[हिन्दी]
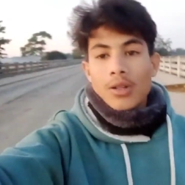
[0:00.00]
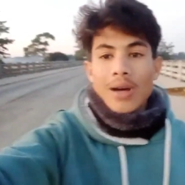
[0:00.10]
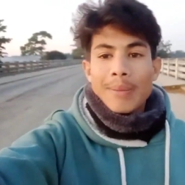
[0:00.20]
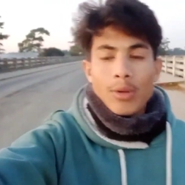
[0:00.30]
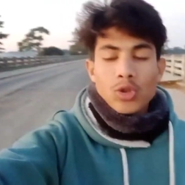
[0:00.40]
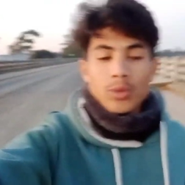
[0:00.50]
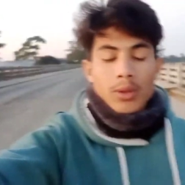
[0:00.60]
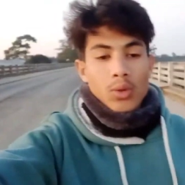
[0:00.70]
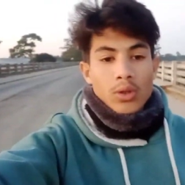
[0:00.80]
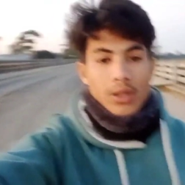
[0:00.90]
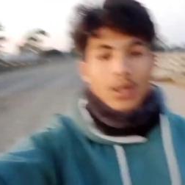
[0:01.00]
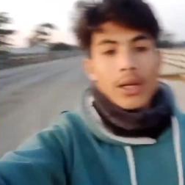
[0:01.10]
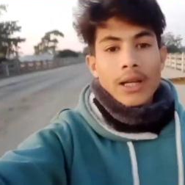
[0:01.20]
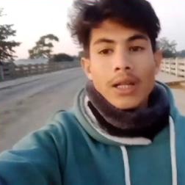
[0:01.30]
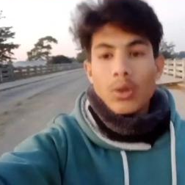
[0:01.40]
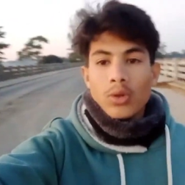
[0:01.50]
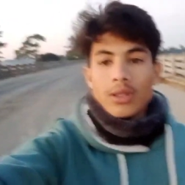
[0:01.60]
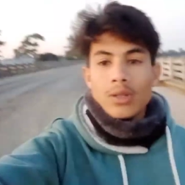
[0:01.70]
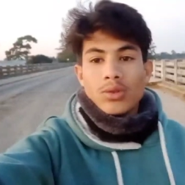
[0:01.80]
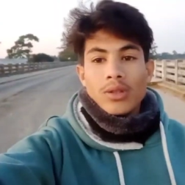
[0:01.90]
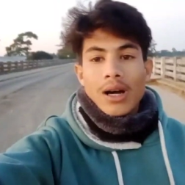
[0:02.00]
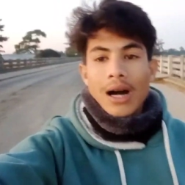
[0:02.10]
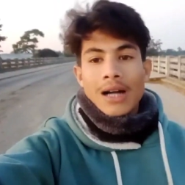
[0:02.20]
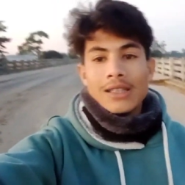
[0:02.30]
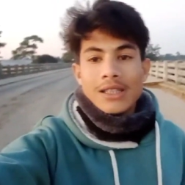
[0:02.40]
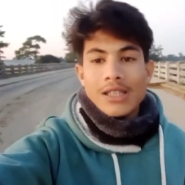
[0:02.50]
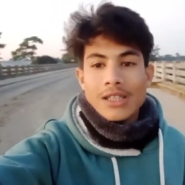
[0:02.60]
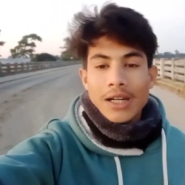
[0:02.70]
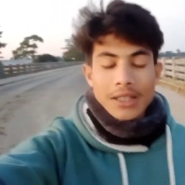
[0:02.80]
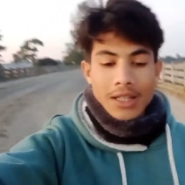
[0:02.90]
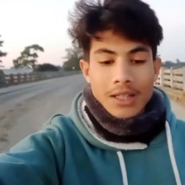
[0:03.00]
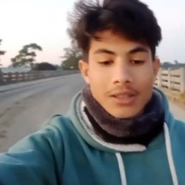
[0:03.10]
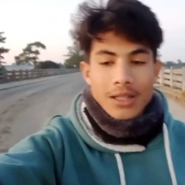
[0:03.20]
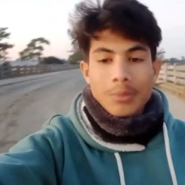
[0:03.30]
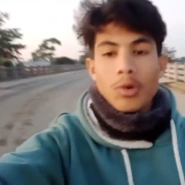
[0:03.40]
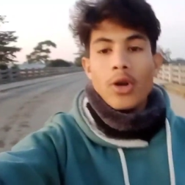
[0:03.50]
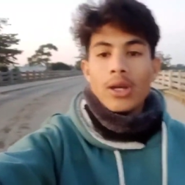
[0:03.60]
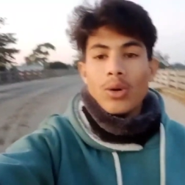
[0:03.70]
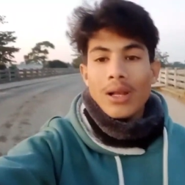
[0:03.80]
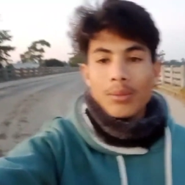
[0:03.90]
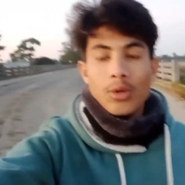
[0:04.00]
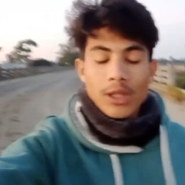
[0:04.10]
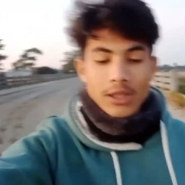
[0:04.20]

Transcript: तो आप लोग सुबह उठते हो या नहीं उठते तो आज से स्टार्ट कर दीजिए यार मॉर्निंग वॉक बहुत